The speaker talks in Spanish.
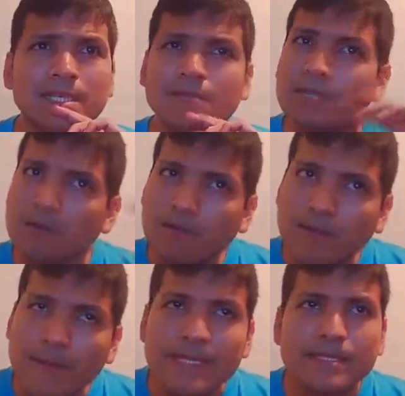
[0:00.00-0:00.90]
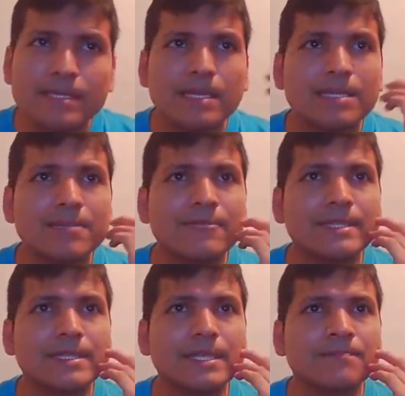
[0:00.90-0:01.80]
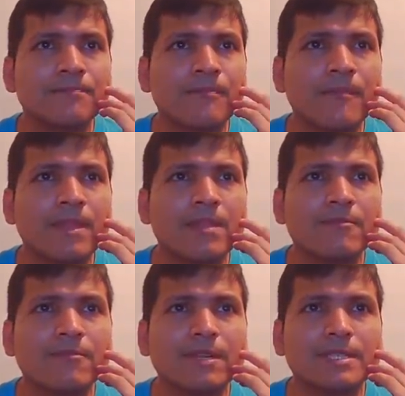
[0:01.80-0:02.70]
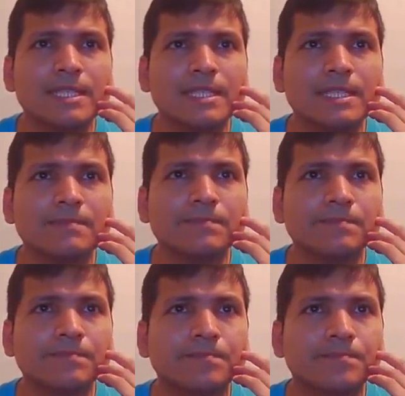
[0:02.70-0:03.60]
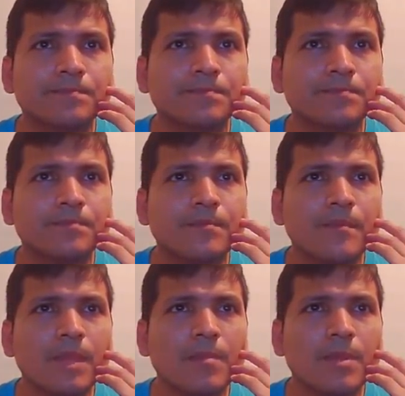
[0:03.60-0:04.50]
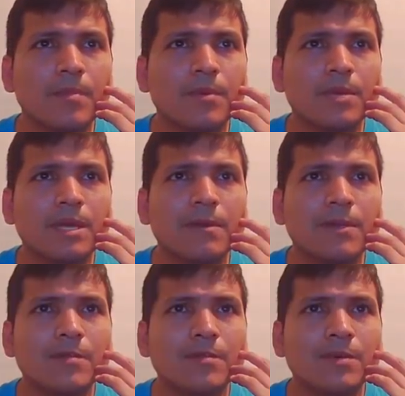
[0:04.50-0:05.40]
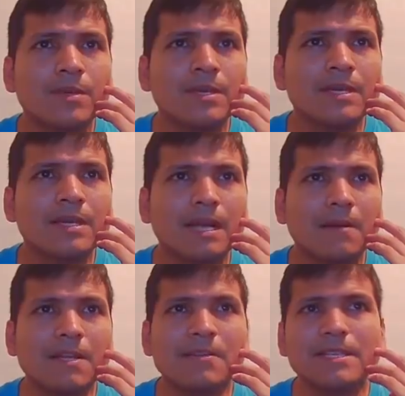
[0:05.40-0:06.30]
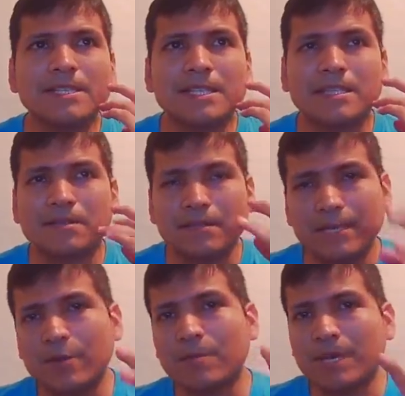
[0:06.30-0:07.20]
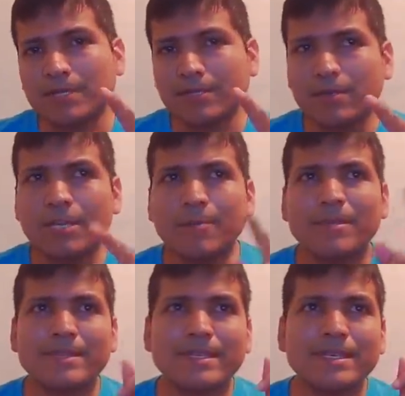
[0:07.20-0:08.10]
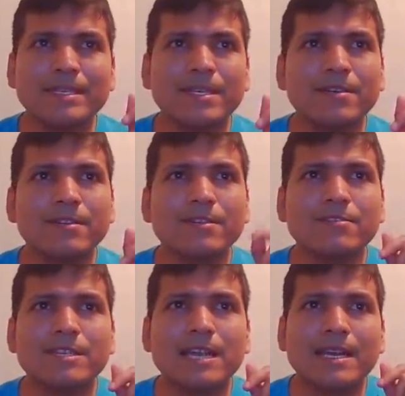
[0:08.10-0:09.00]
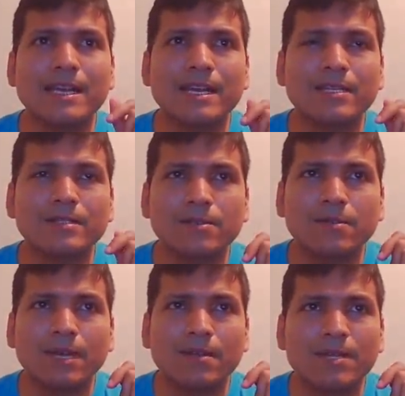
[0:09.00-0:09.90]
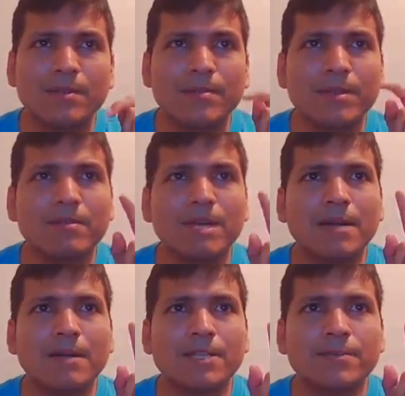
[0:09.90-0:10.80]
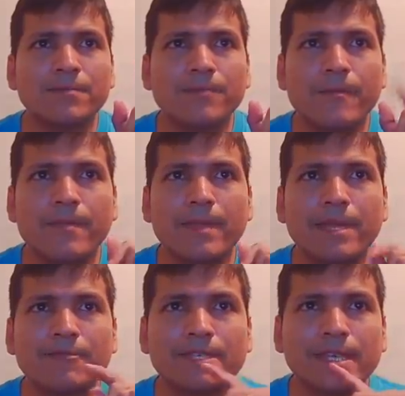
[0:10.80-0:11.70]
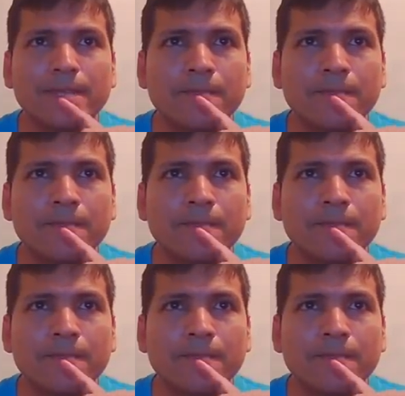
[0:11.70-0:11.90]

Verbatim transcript: bueno, nuevamente la defensa francesa. Bien por, caballo por, caballo de 7, ¿no? En comparación con la partida anterior en donde las negras jugaron de primero caballo F6.